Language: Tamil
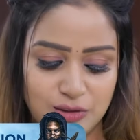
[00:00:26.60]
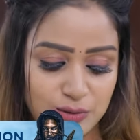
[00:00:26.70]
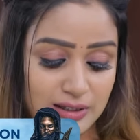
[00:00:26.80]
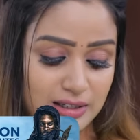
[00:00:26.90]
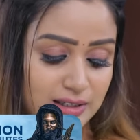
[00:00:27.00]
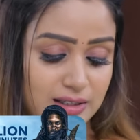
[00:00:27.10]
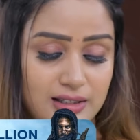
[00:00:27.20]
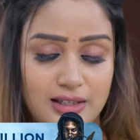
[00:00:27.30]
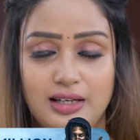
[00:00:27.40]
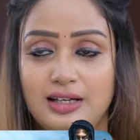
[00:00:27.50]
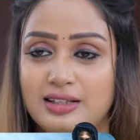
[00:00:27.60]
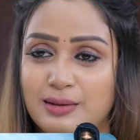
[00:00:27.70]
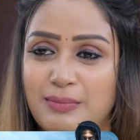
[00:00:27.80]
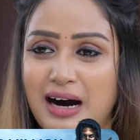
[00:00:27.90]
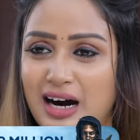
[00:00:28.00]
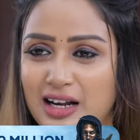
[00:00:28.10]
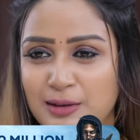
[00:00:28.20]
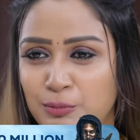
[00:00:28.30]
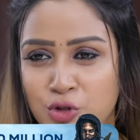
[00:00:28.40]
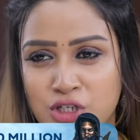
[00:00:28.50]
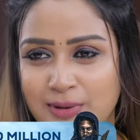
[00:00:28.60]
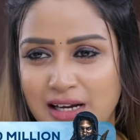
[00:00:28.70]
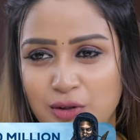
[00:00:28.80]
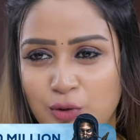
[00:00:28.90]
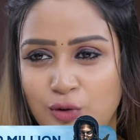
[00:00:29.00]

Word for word: அதுவா பாரதி புருஷன் மேல